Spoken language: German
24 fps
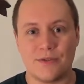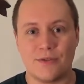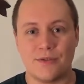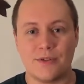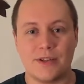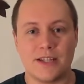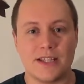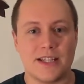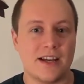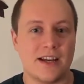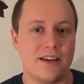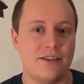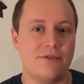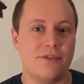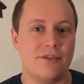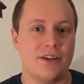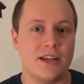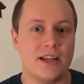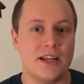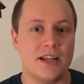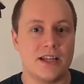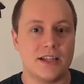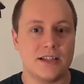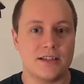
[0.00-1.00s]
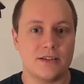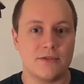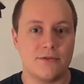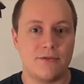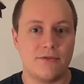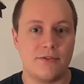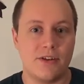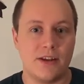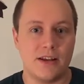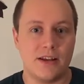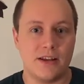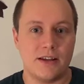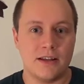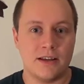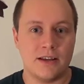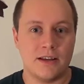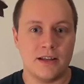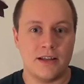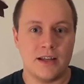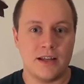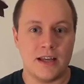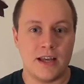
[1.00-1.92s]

und ich einfach nicht so viele